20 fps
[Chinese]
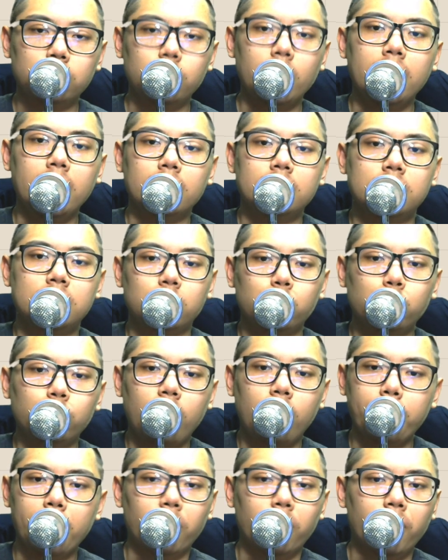所以指数
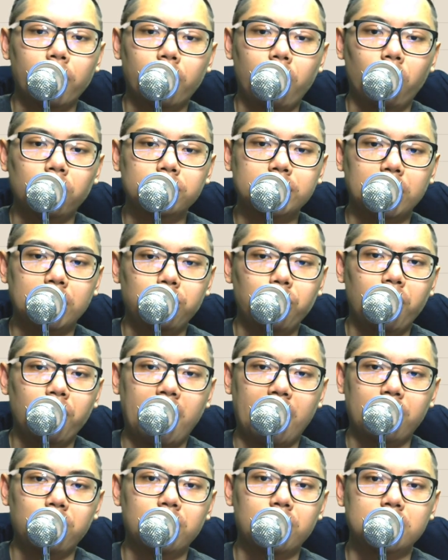方面，我认为空间越
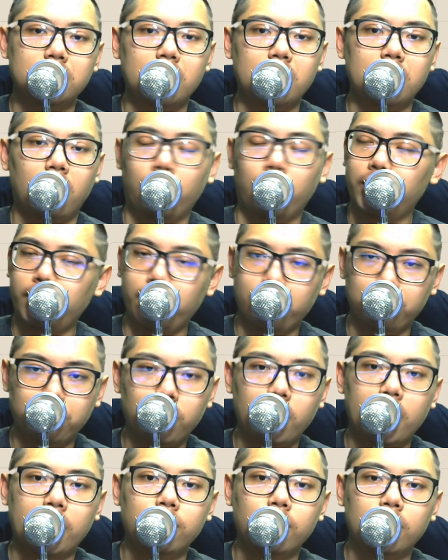来越小，我认为
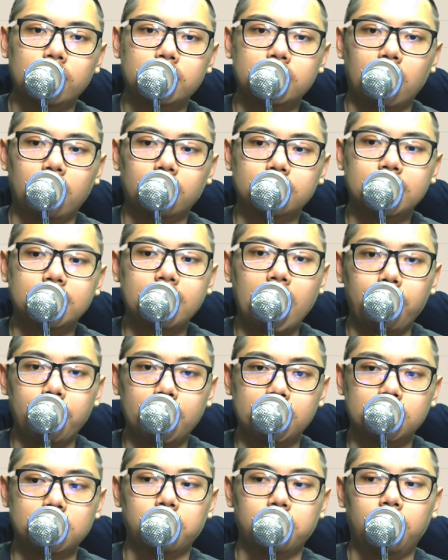越来越小。再搭
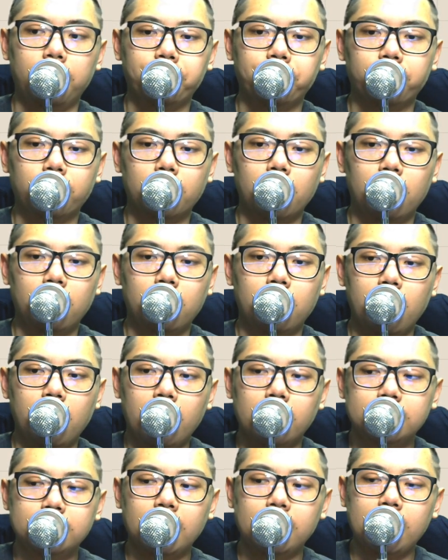配什么？
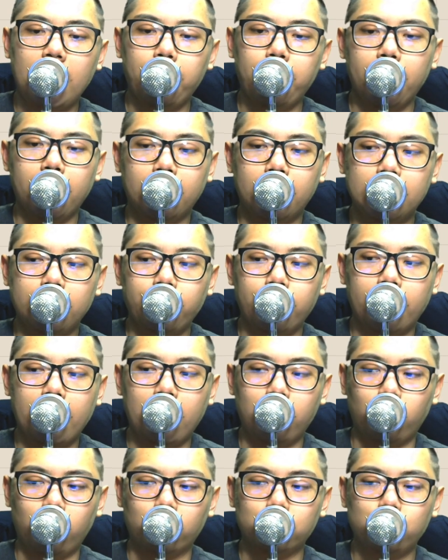再搭配，各位有
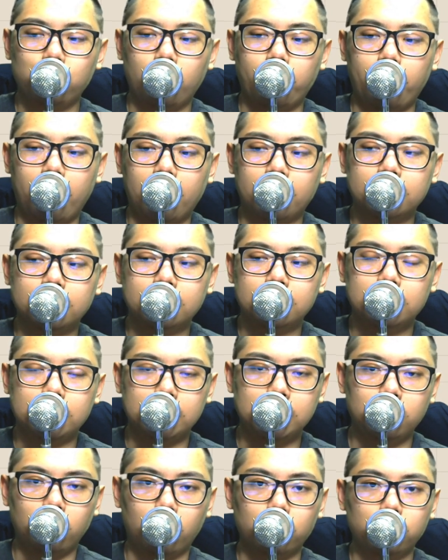看融券吗？
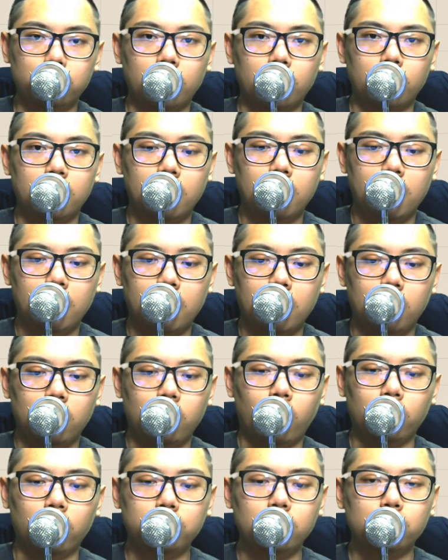这是融券，
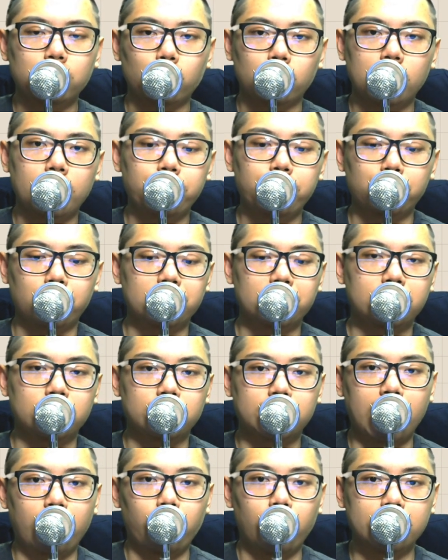融券昨天补了
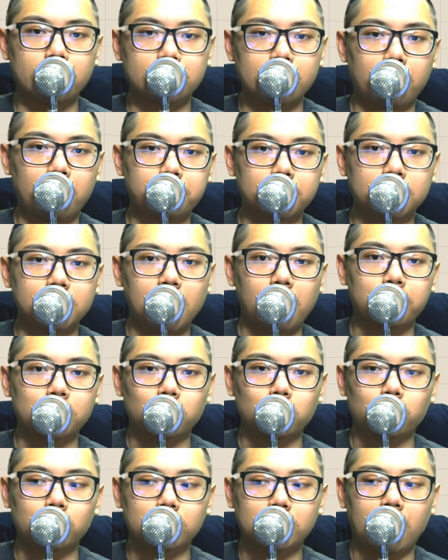十三万张，不知道大家有没
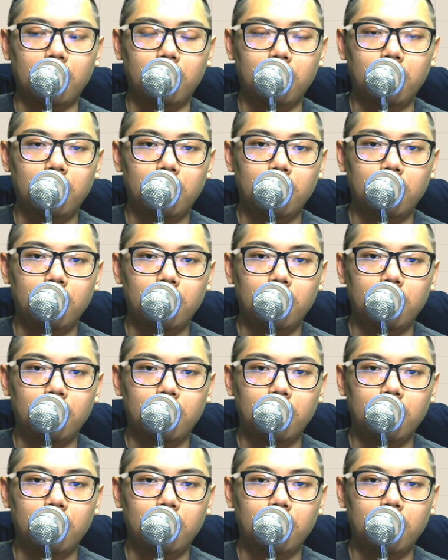有注意到。